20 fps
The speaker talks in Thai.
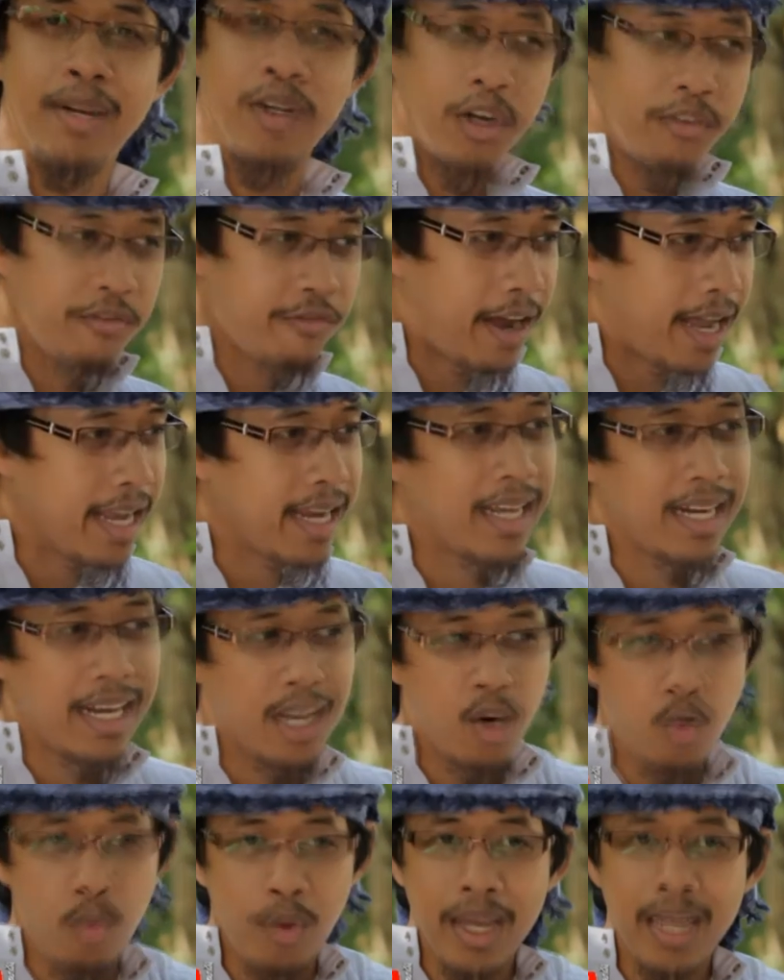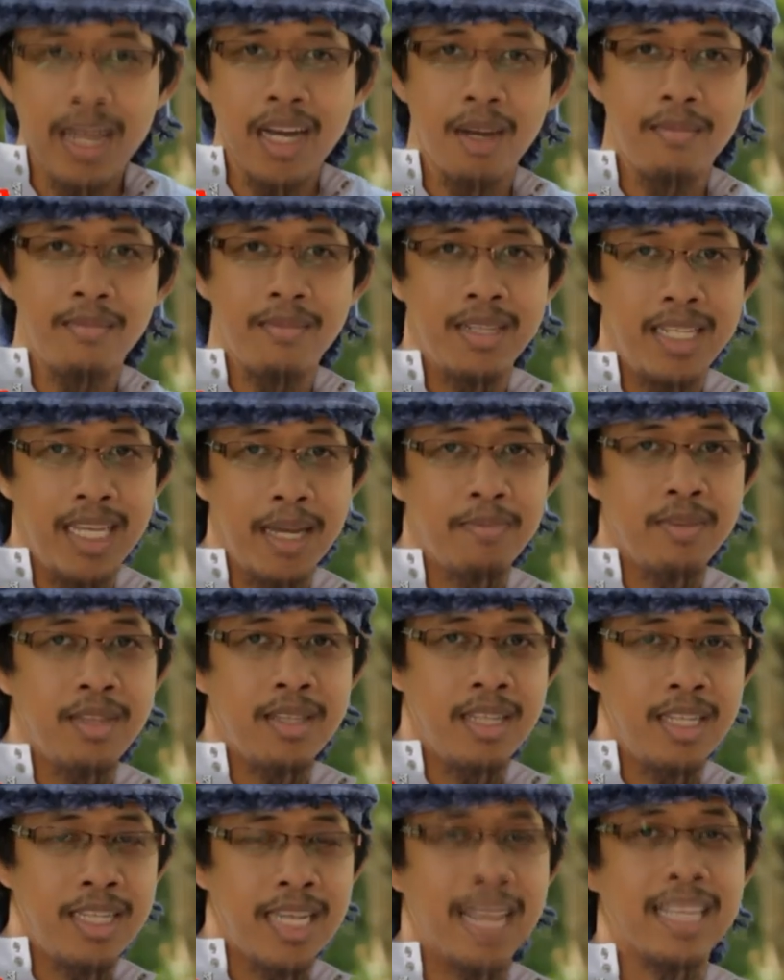เป็นรถไฟกำลังวิ่งเข้าเทียบ
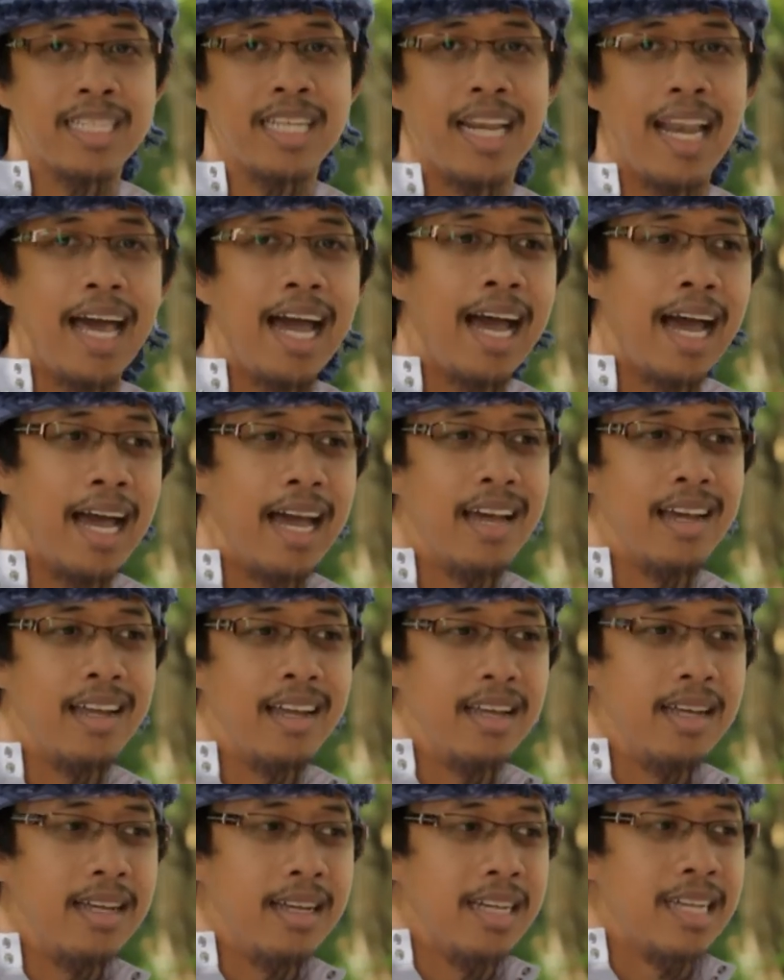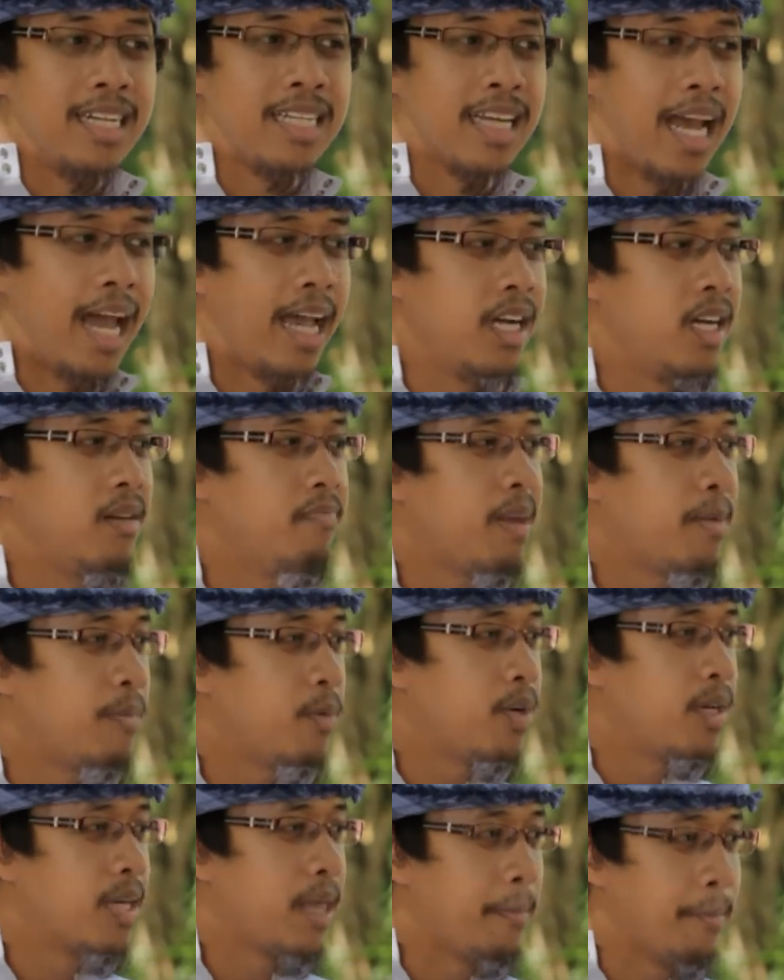ที่ชานชาลาฉายขึ้นไป
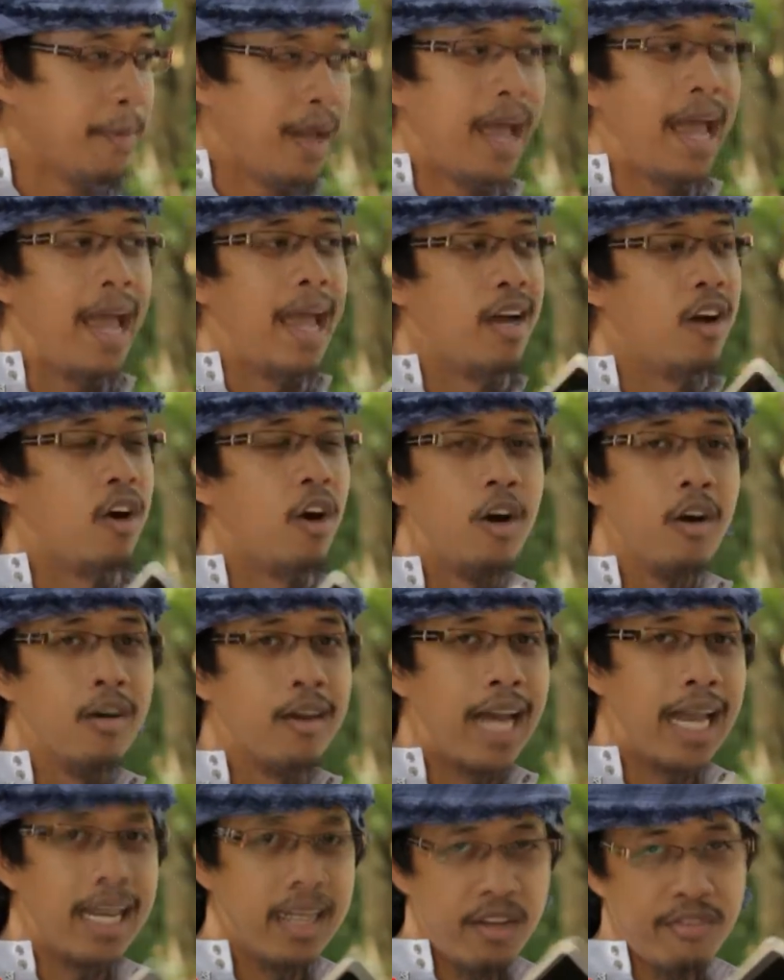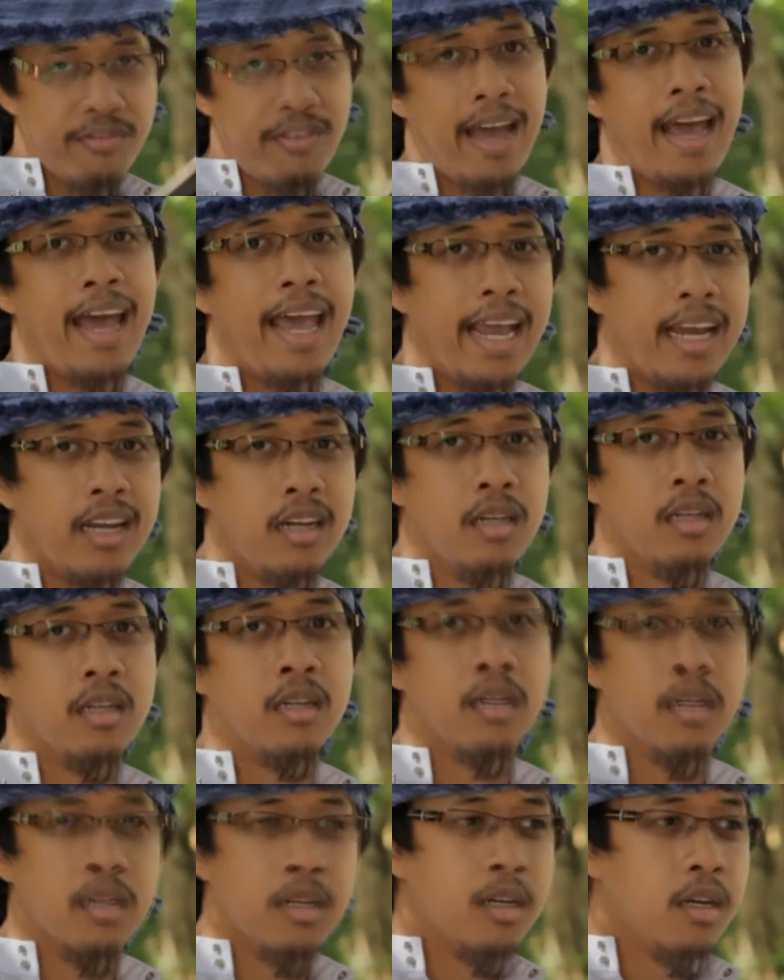บนกำแพงของร้านกาแฟแห่งหนึ่ง
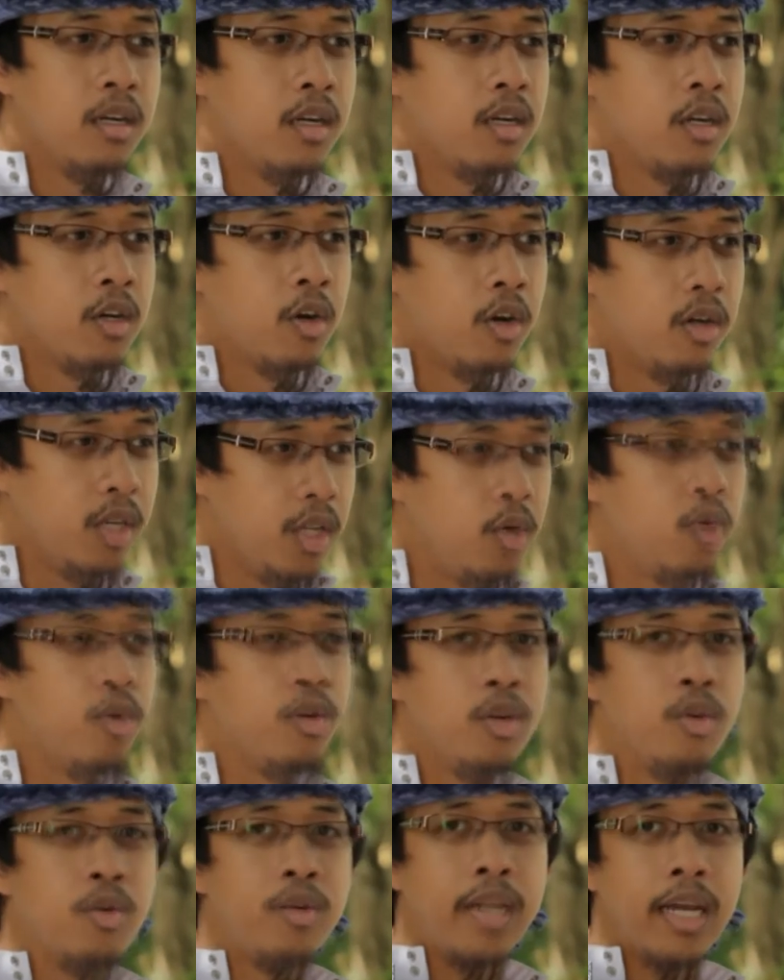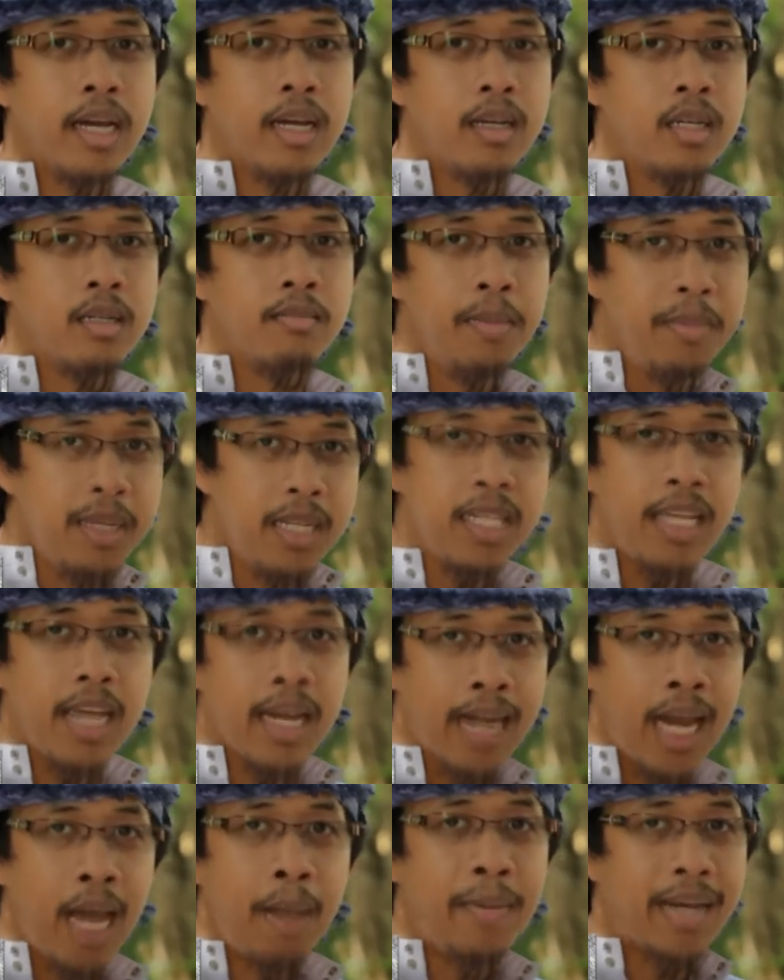คนที่ดูอยู่เนี่ยไม่มีเสี
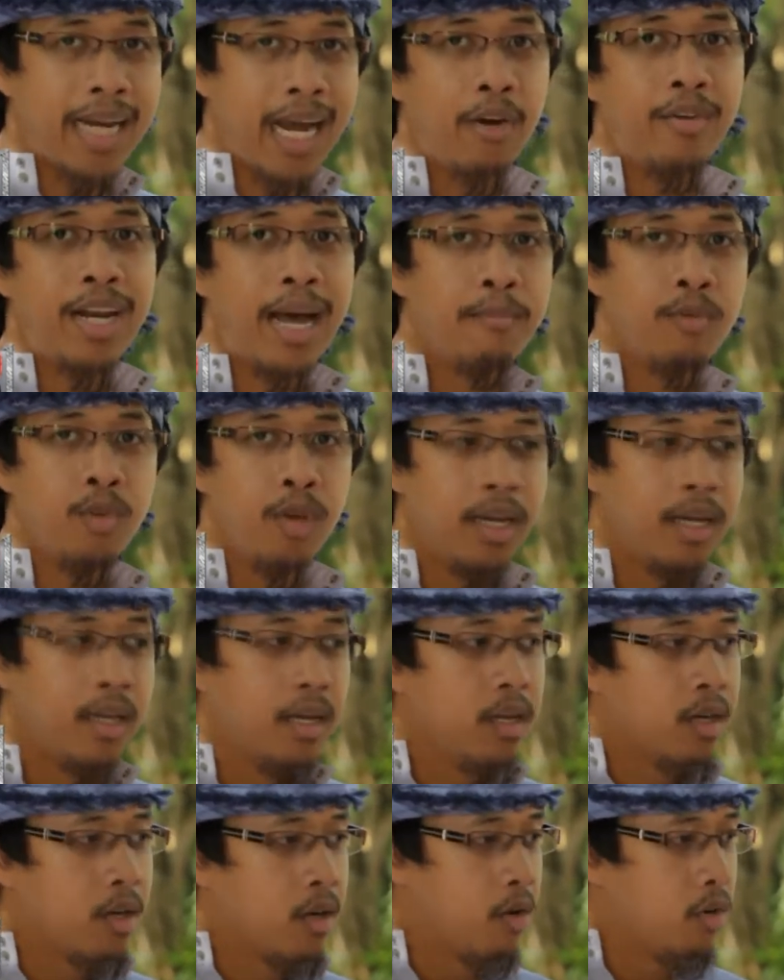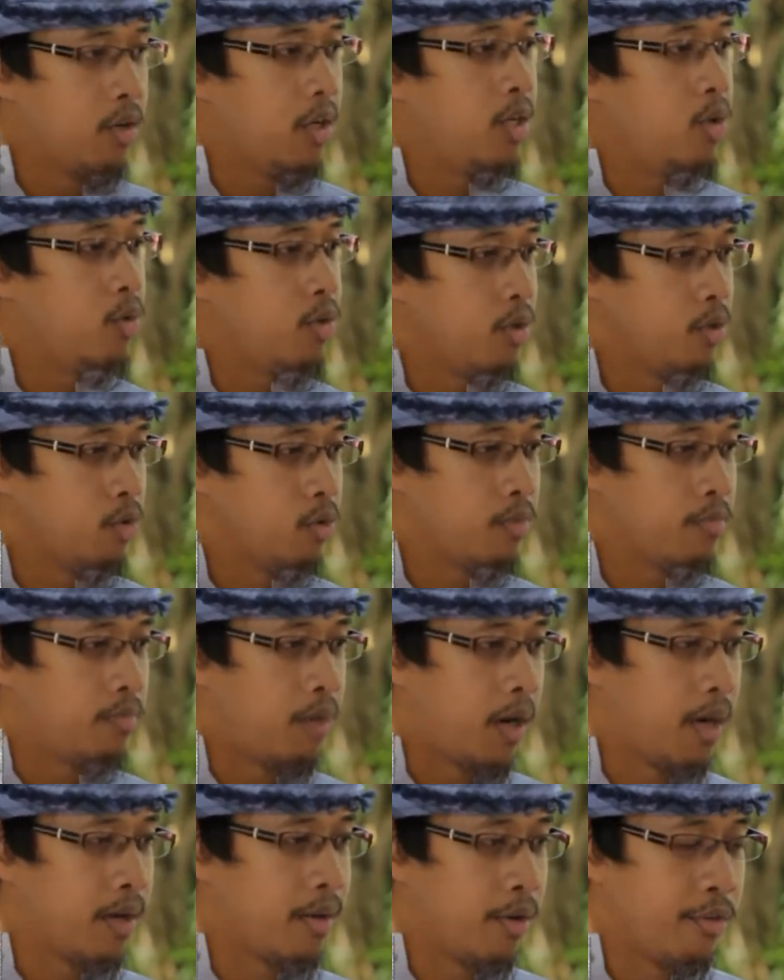ยงนะเป็นขาวดาด้วย คนที่ดูอยู่
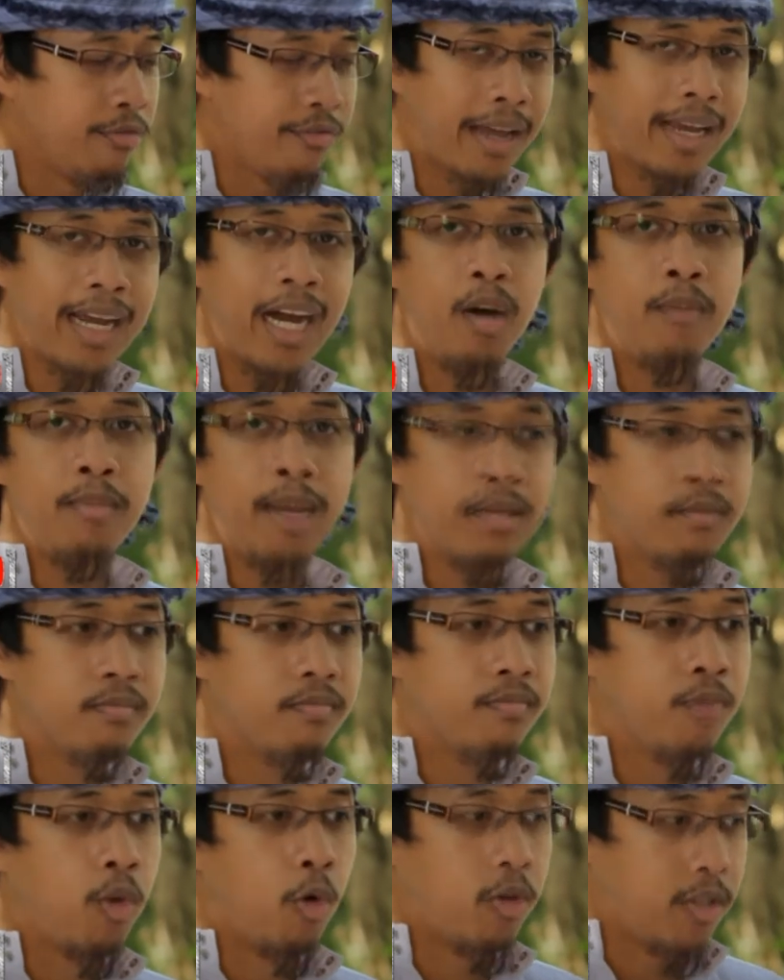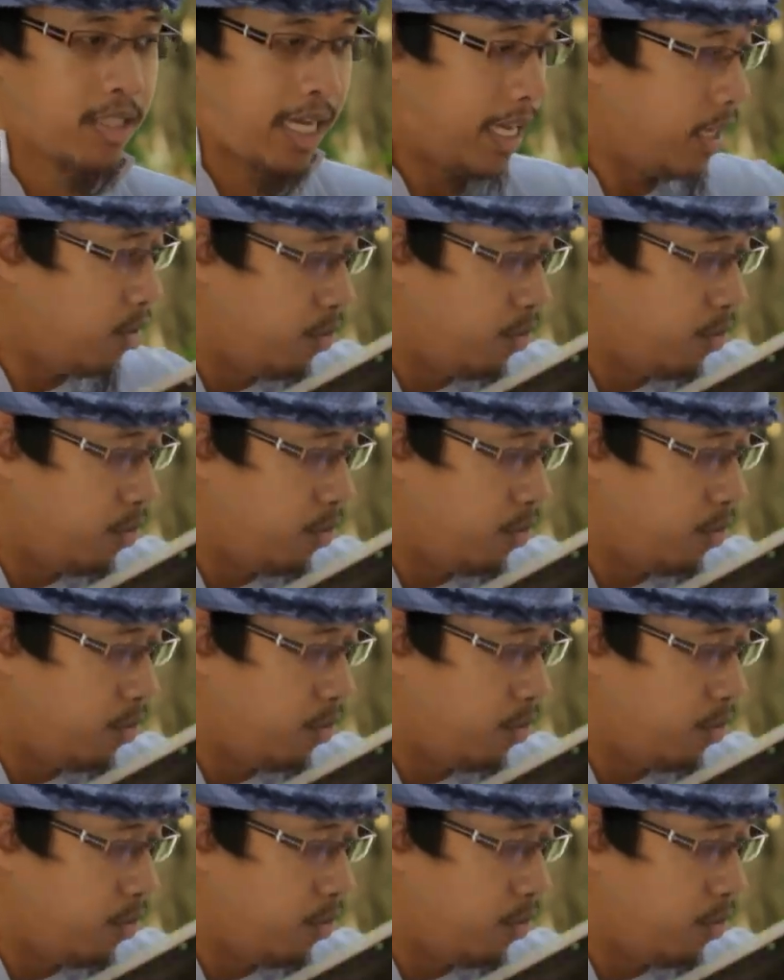พอรถไฟเข้ามา ตกใจ